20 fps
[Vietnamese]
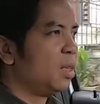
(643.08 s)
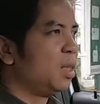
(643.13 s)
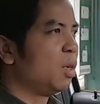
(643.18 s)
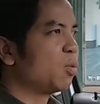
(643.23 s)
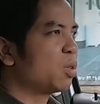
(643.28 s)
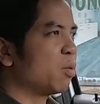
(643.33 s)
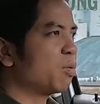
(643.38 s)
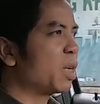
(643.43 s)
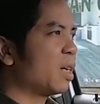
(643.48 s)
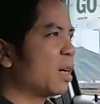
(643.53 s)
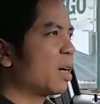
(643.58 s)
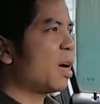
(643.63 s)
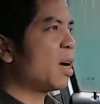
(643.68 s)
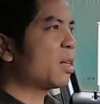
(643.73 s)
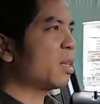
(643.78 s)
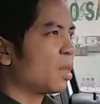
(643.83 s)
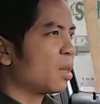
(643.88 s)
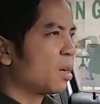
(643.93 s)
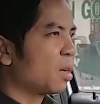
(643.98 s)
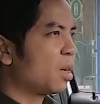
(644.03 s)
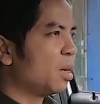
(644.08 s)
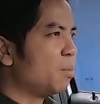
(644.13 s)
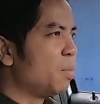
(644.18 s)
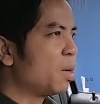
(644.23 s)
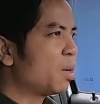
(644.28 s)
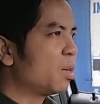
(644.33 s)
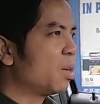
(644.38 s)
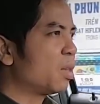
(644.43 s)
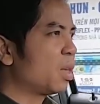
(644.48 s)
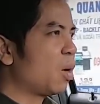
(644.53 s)
Nhiều dòng xe khác, cái
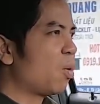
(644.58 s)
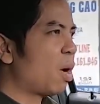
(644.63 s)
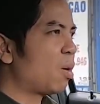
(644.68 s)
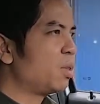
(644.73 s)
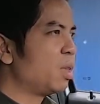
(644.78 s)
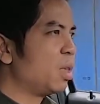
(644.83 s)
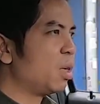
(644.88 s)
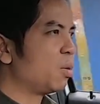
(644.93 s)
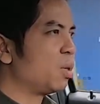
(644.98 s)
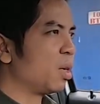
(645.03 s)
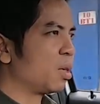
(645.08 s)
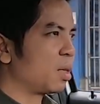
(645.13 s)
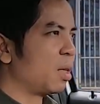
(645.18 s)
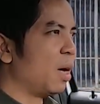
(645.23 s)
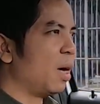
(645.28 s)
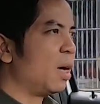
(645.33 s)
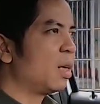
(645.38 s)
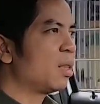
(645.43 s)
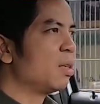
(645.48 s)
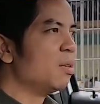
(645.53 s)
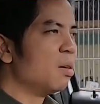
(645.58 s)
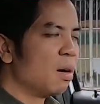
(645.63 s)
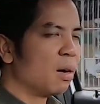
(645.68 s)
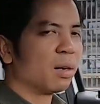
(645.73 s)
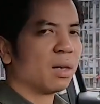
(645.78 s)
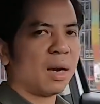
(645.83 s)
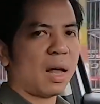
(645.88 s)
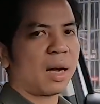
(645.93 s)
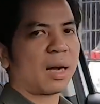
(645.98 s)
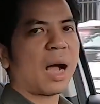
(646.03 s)
mức tiêu hao nhiên liệu thực tế
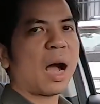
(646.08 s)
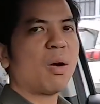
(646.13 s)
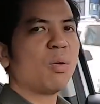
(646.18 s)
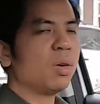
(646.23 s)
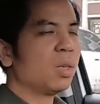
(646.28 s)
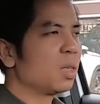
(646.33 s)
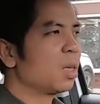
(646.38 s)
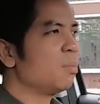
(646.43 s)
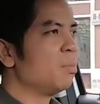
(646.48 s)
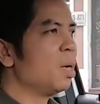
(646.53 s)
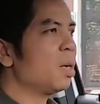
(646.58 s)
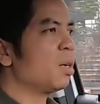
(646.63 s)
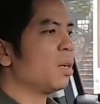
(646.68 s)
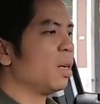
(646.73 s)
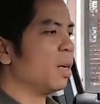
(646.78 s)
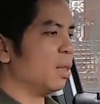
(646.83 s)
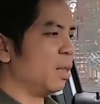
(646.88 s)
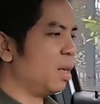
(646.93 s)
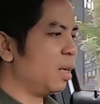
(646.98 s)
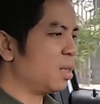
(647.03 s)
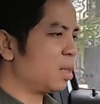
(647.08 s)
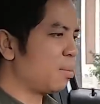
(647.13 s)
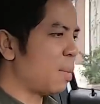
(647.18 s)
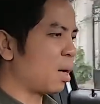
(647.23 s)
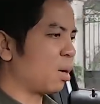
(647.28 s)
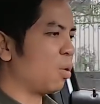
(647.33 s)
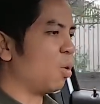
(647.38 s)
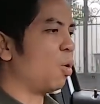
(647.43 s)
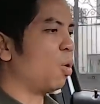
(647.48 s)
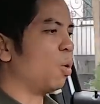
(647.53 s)
thường là cao hơn cái mức hiển thị trên
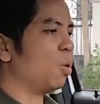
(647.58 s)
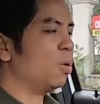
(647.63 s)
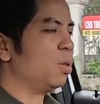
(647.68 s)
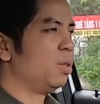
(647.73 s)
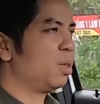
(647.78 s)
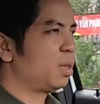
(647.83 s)
bảng đồng hồ.